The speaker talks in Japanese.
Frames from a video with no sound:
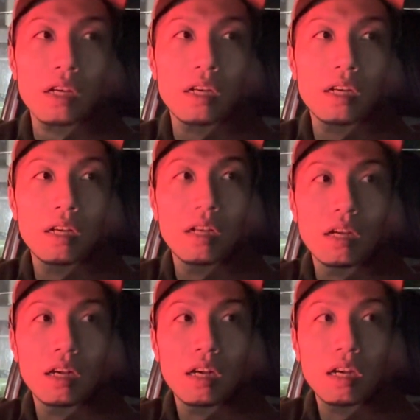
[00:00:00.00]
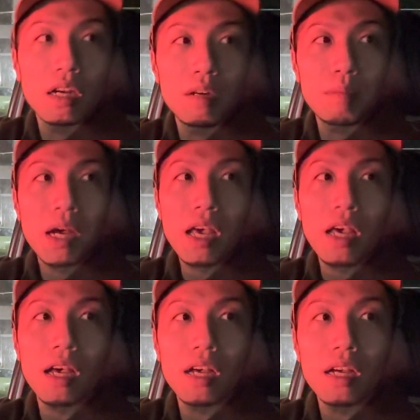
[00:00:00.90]
あ、そうなんですか
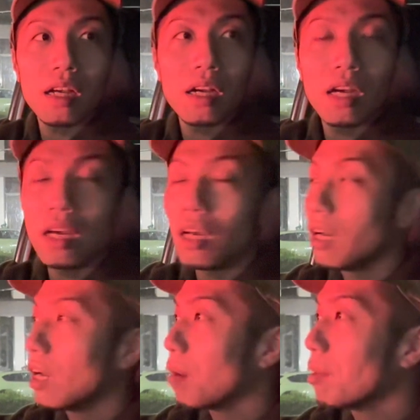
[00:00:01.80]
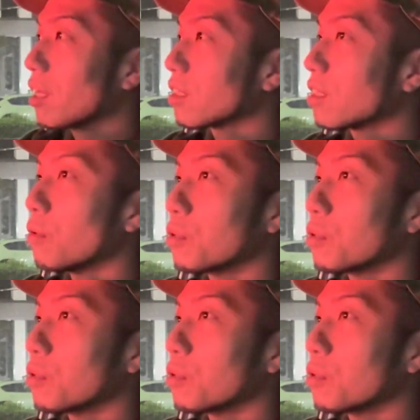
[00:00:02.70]
前、甘かったの